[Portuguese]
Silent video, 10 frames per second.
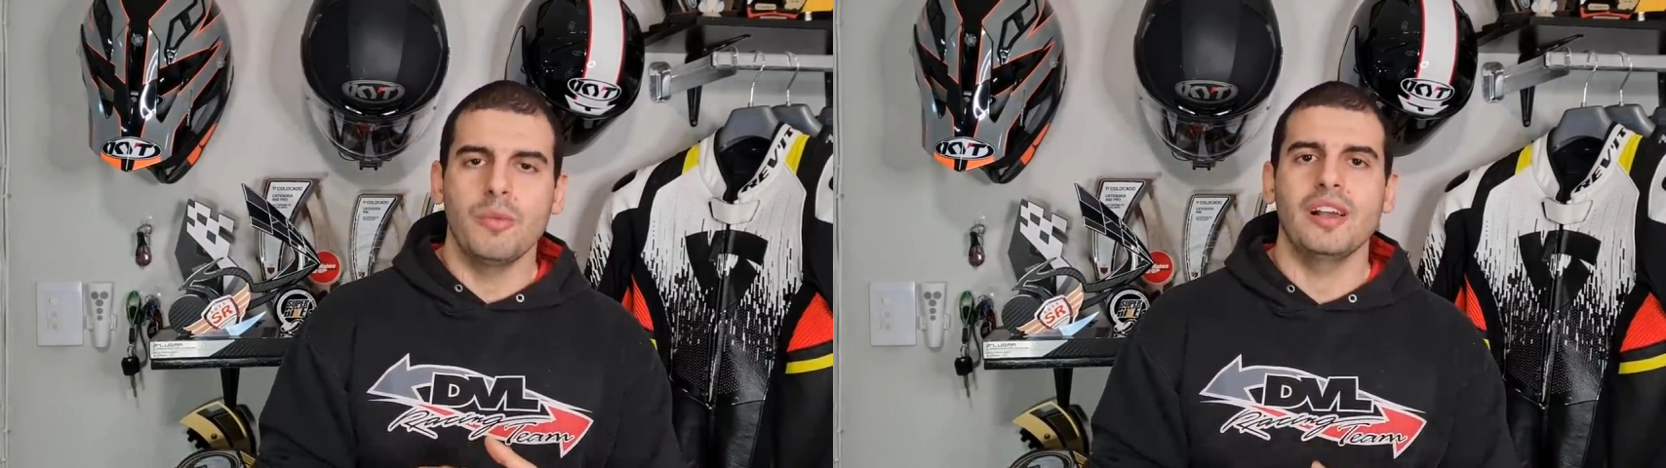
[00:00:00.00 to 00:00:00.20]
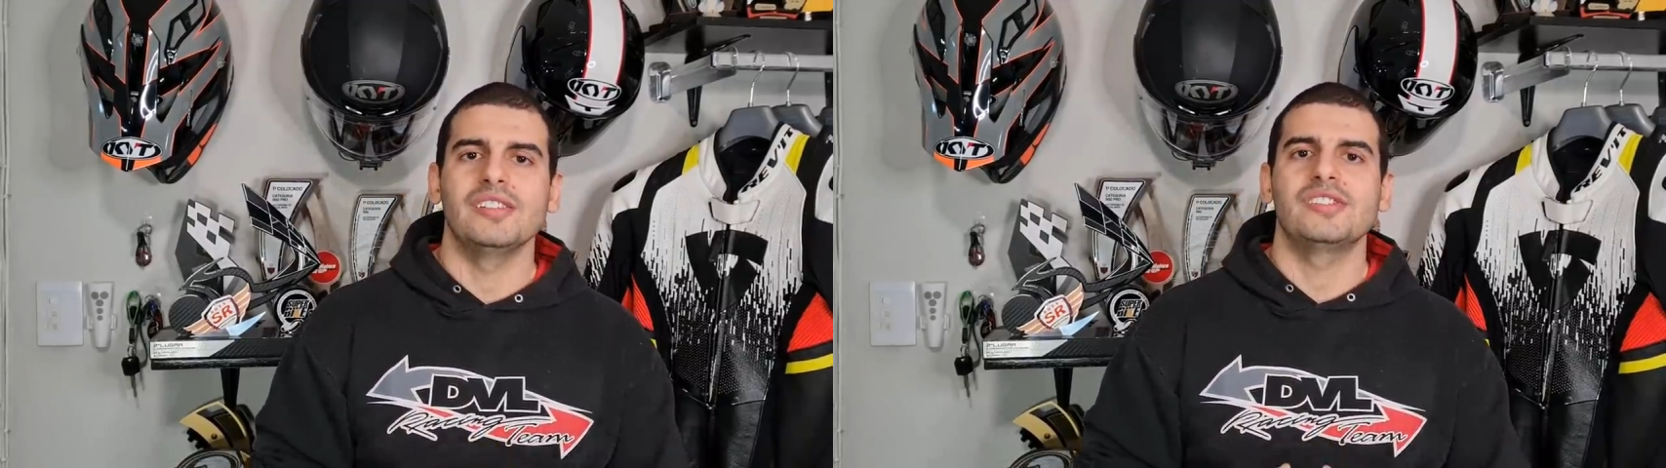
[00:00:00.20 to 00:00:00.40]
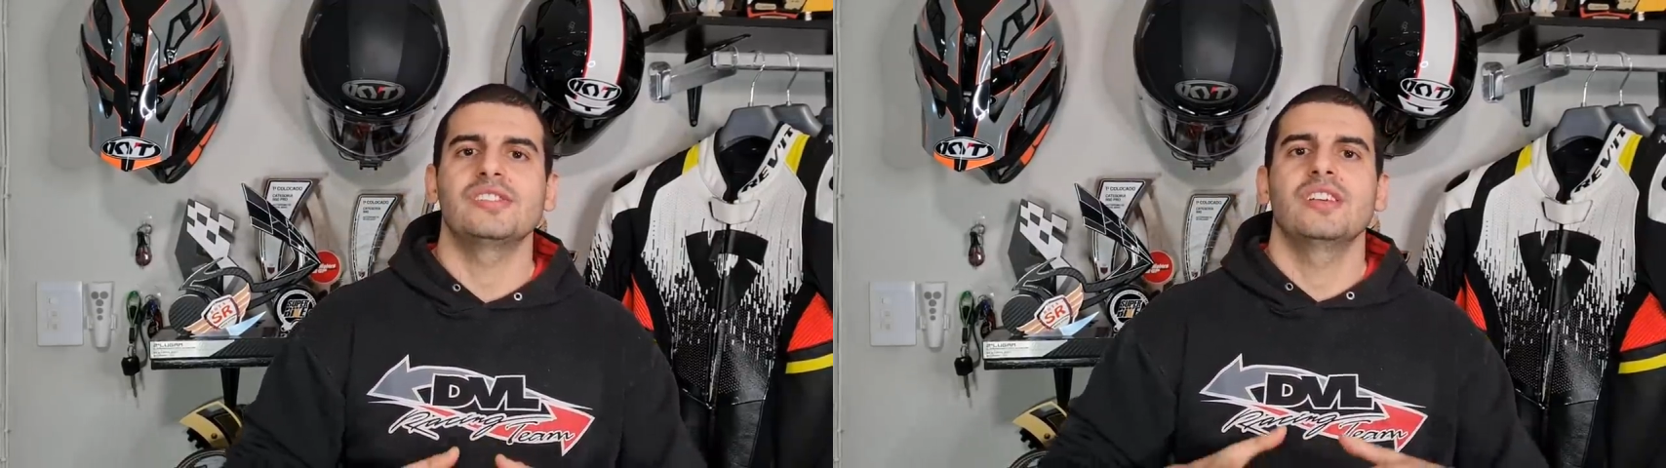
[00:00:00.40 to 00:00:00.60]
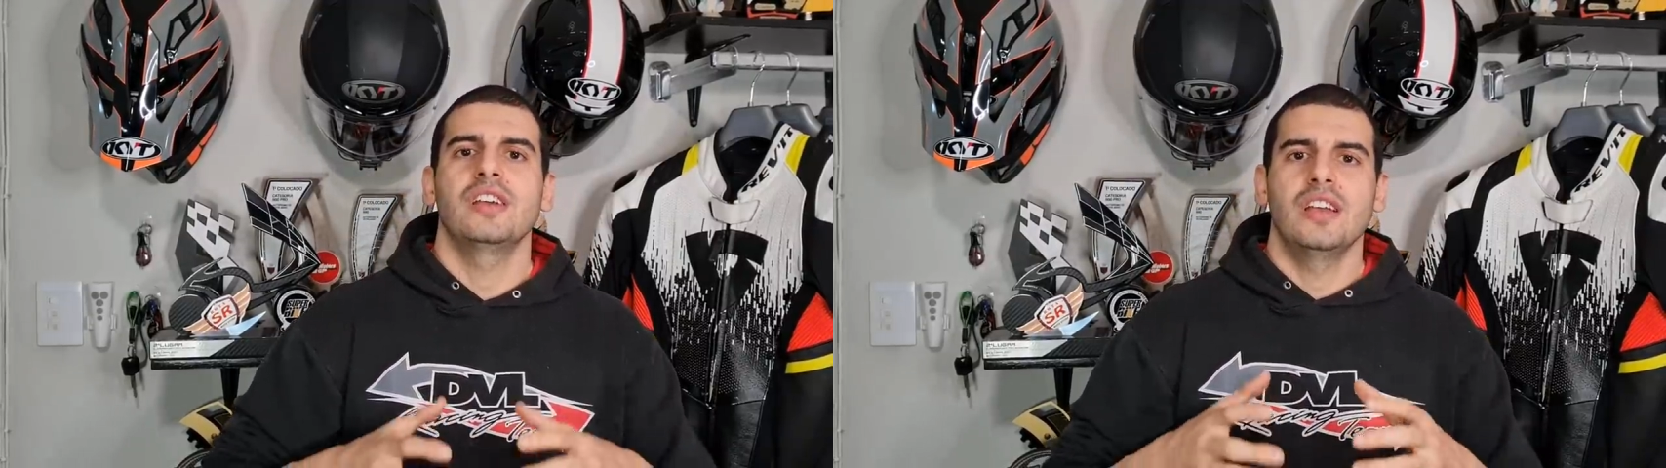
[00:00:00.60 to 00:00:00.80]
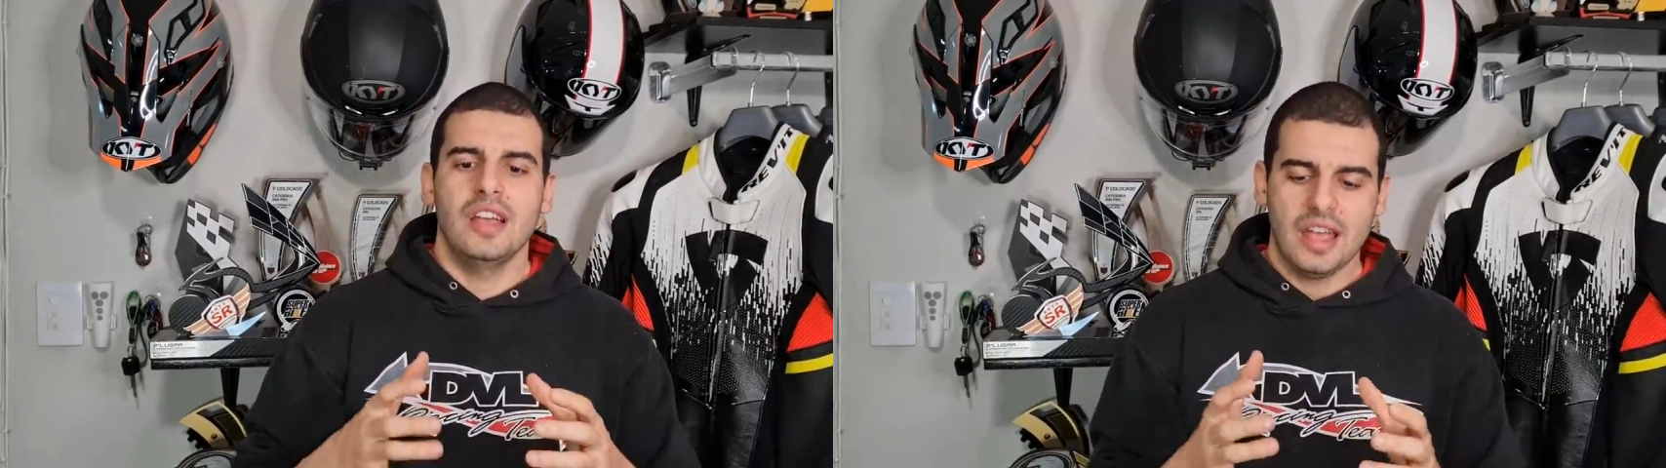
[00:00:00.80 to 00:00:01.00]
mais
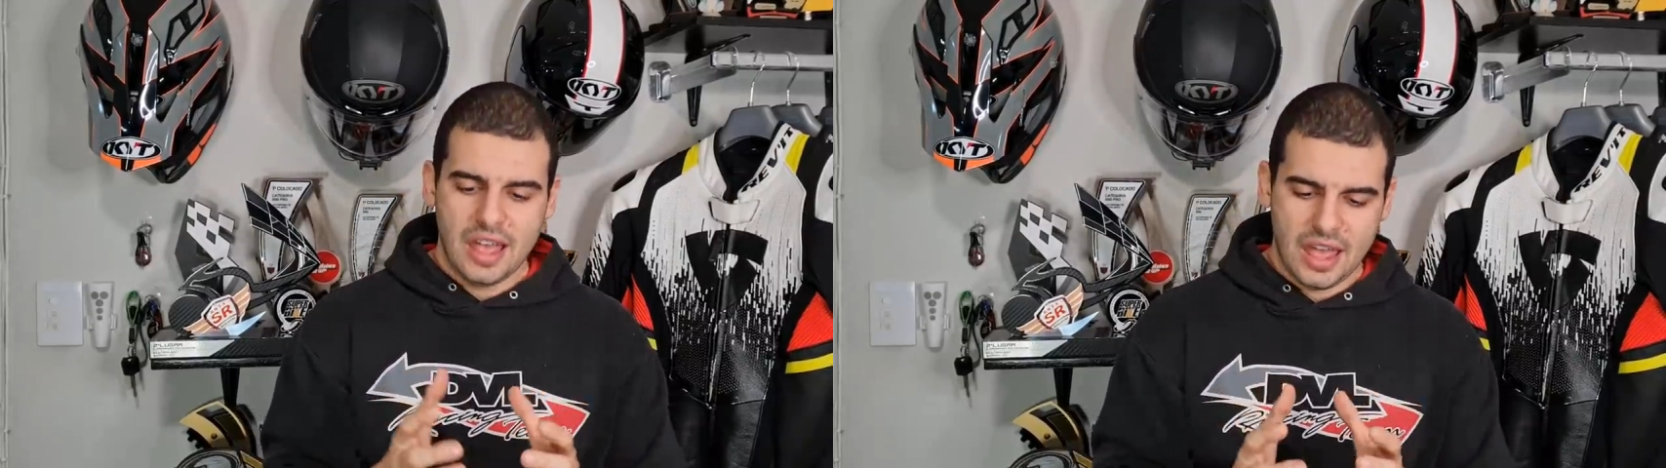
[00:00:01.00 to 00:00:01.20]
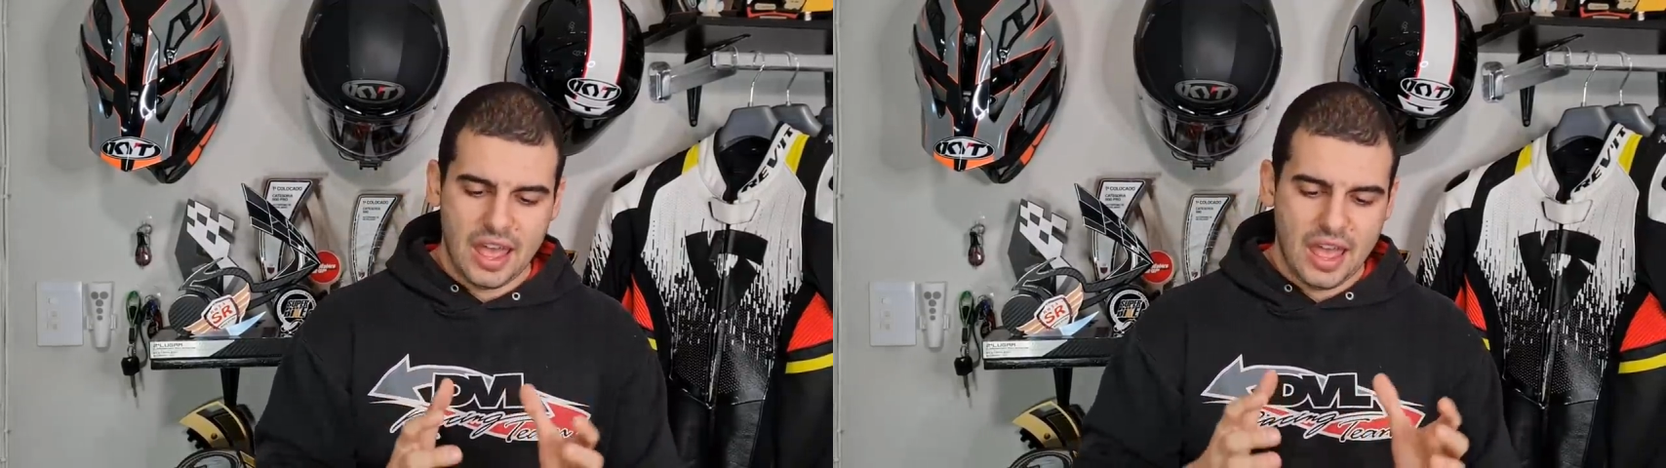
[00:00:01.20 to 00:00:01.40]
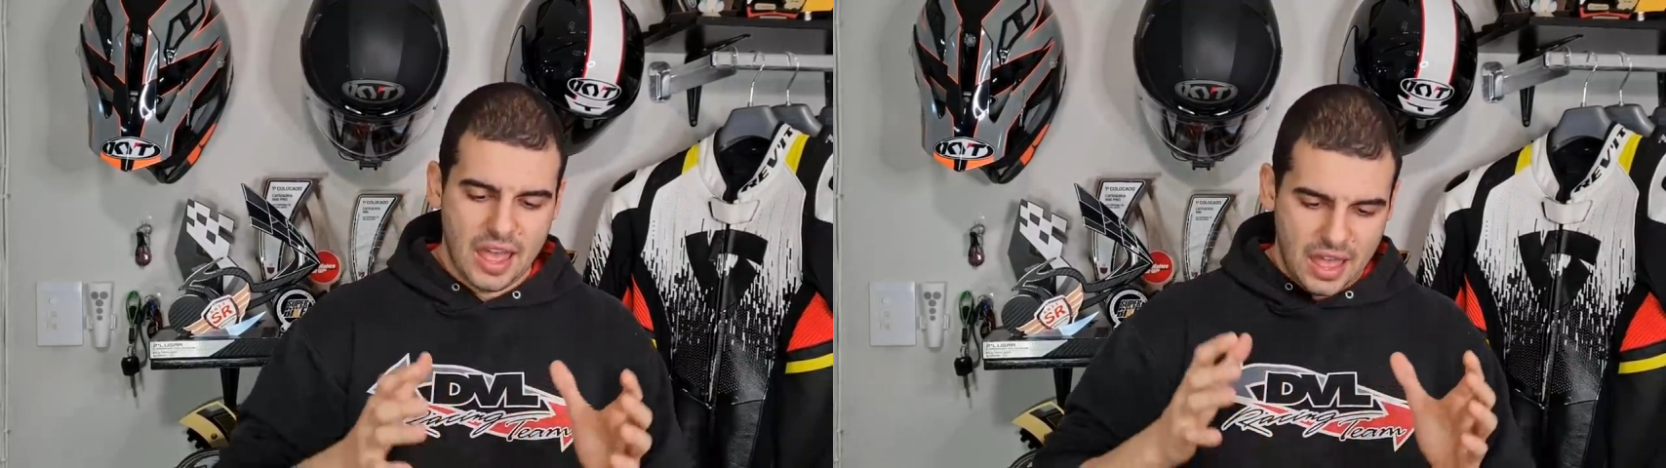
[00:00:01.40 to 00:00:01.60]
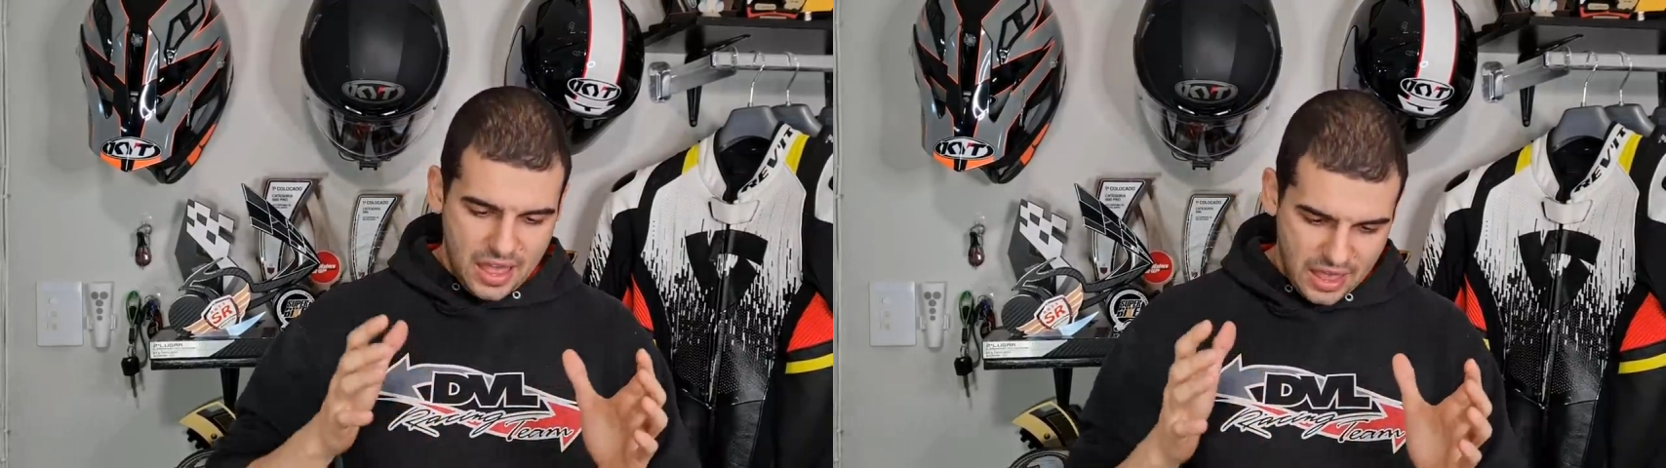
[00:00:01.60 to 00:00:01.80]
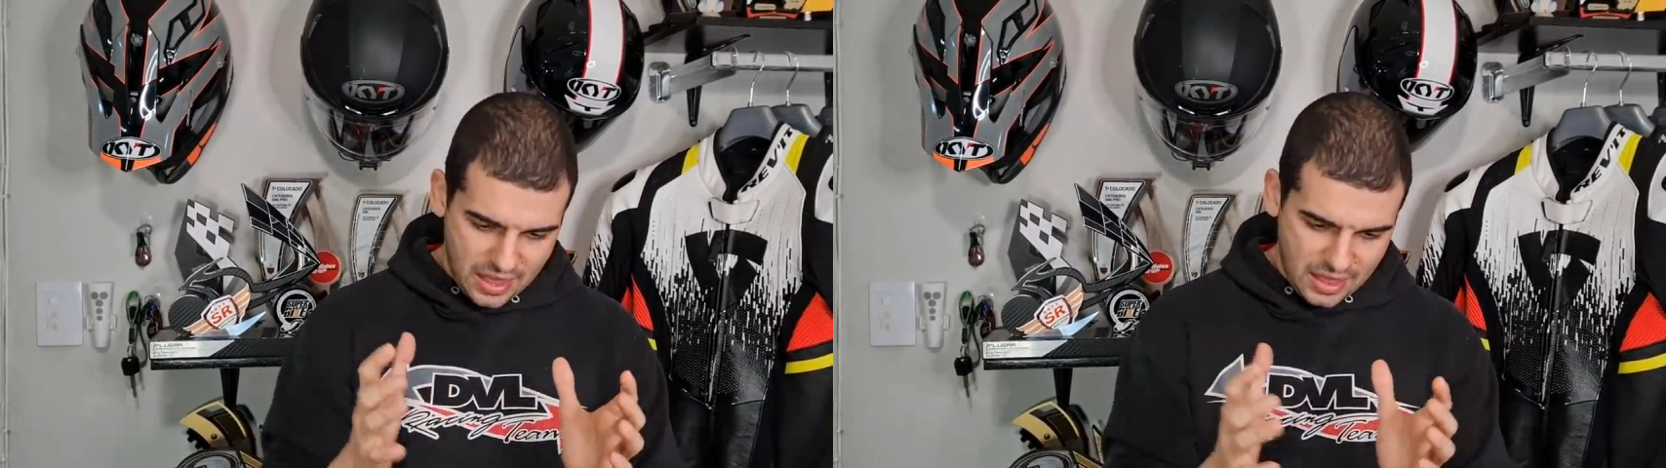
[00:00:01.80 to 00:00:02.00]

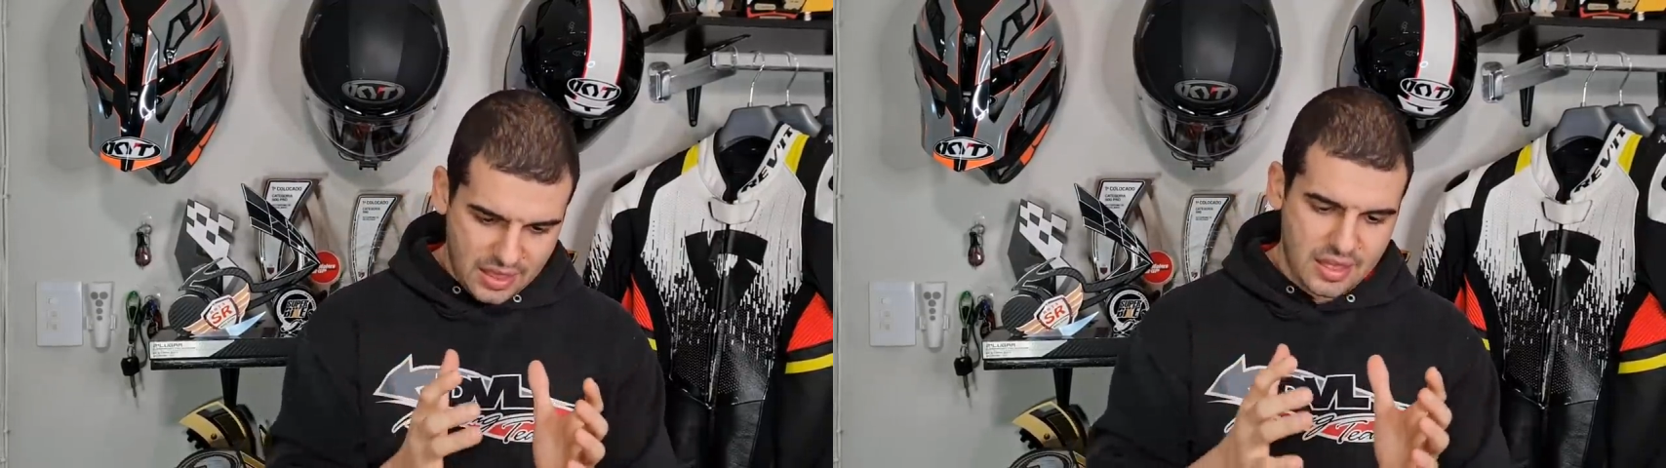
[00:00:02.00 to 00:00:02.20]
é,